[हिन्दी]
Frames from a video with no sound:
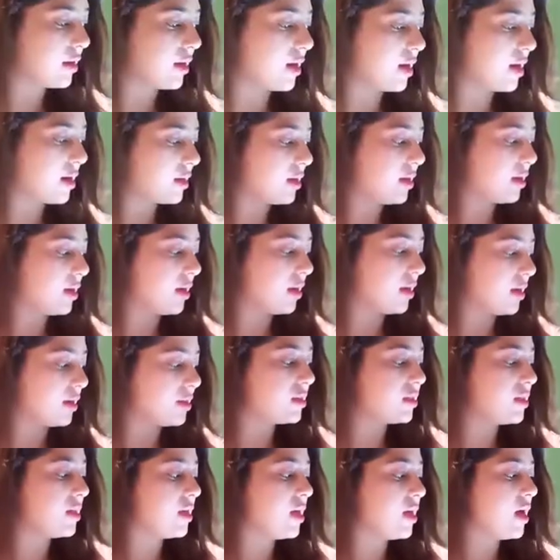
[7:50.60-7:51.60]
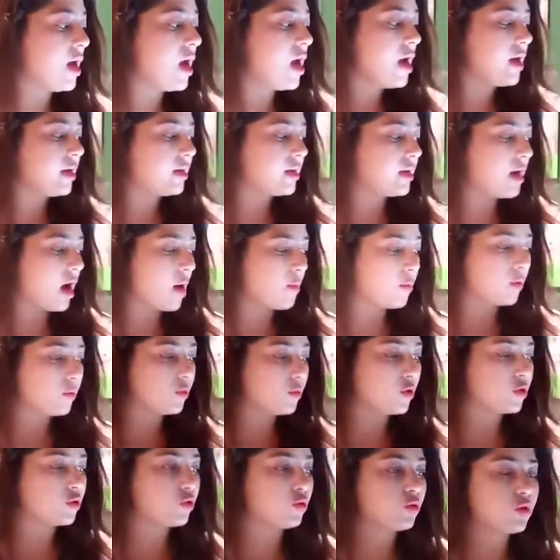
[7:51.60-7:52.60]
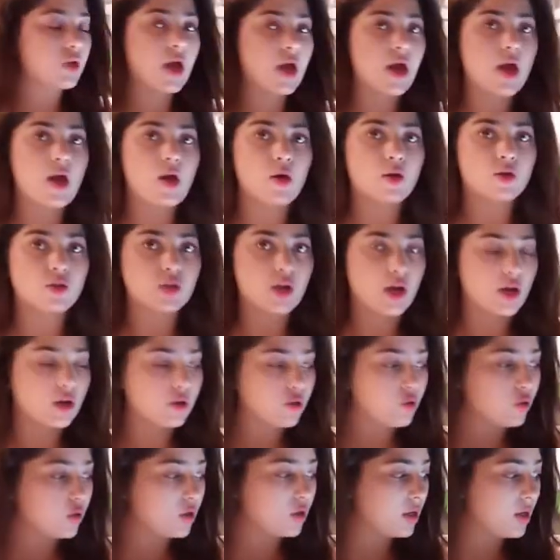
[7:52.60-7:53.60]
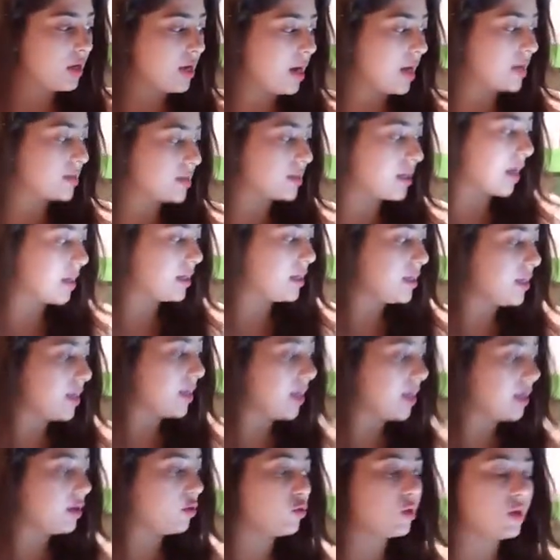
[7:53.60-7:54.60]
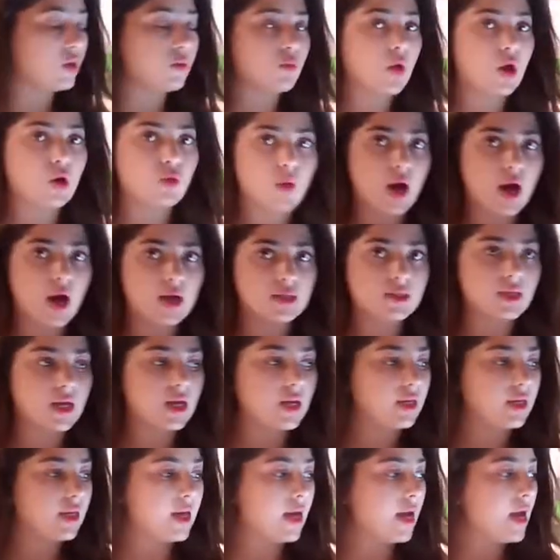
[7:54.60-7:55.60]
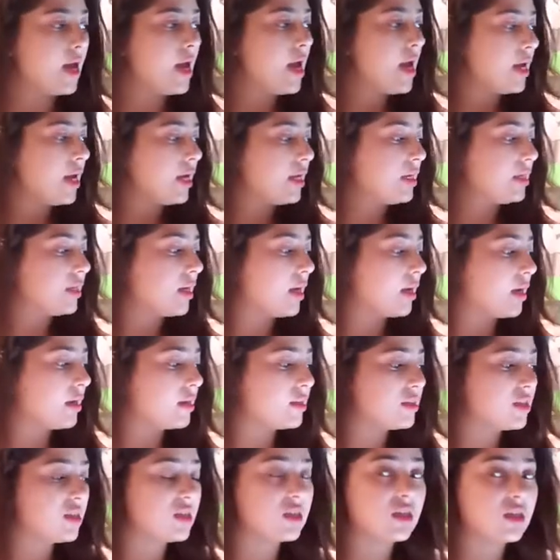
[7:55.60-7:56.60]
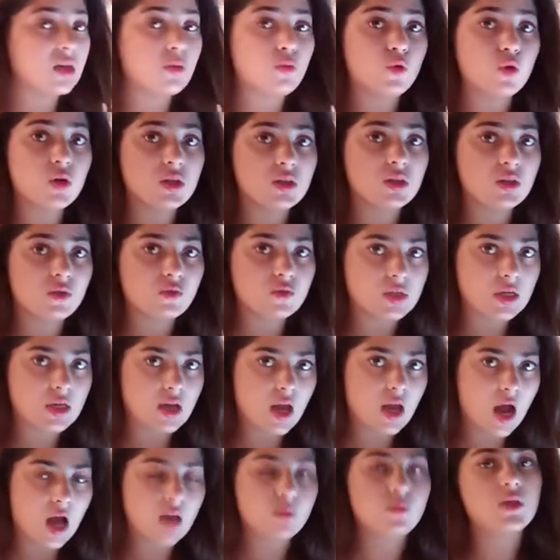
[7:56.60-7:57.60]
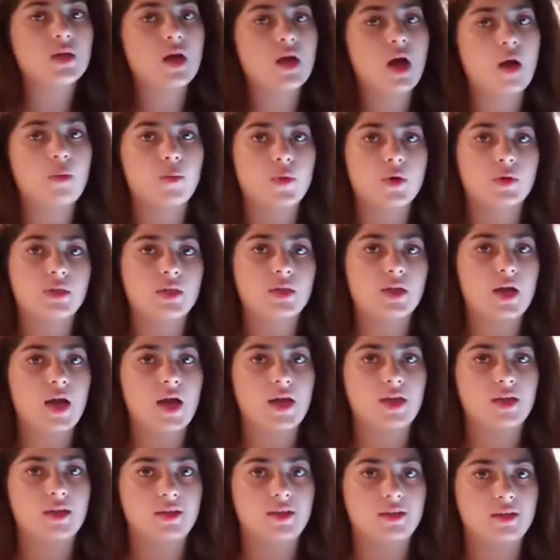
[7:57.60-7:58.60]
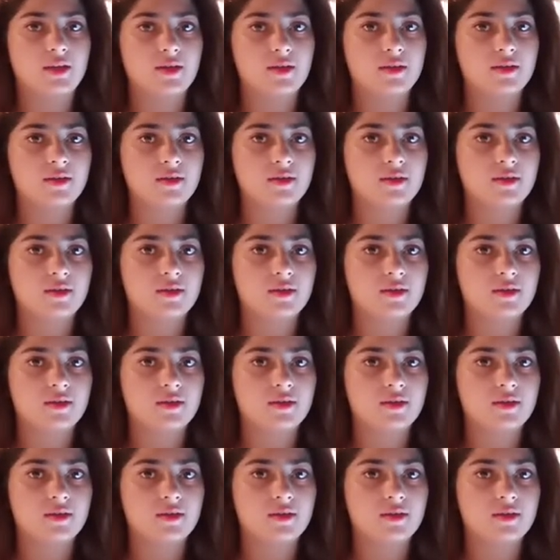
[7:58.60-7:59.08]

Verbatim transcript: तरह की करेंसी यहाँ पर मौजूद है और शहरीों की आसानी के लिए उनकी मालूम के लिए इन करेंसीज़ की पूरी तफसीलत भी यहाँ पर दिखाई गई हैं